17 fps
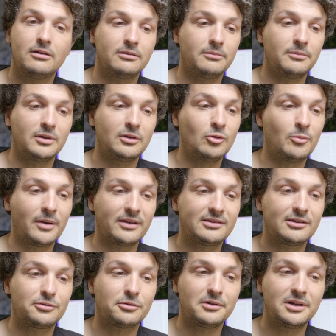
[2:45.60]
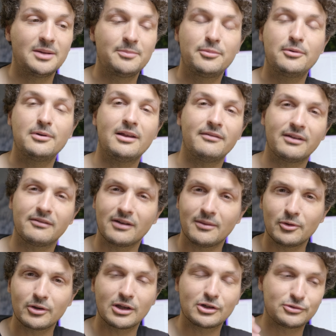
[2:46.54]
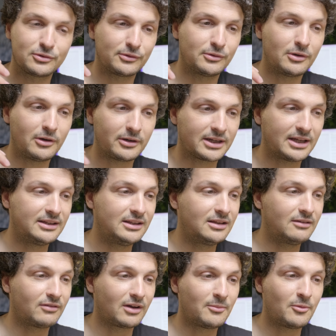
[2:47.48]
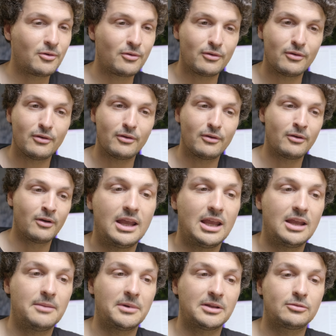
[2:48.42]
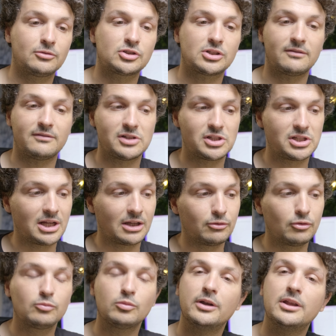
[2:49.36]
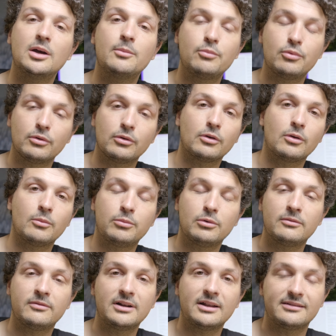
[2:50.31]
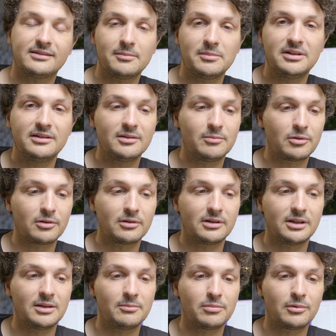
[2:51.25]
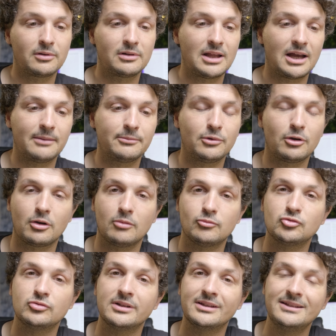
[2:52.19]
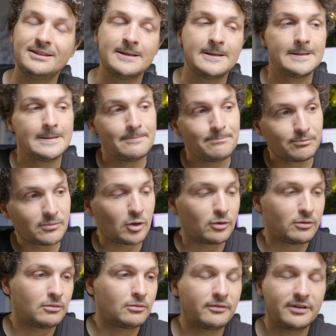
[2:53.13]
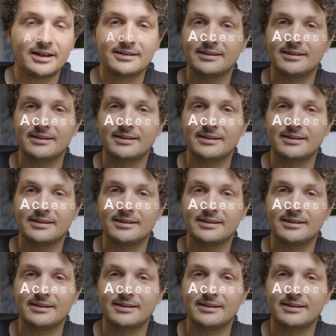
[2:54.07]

mais de passer sur de l'épaule avec vraiment quelque chose de vraiment euh, et maintenant je réfléchis à d'autres moyens pour, euh, pour voilà stabiliser des plans de la Raptor comme je vous l'ai dit. On, verra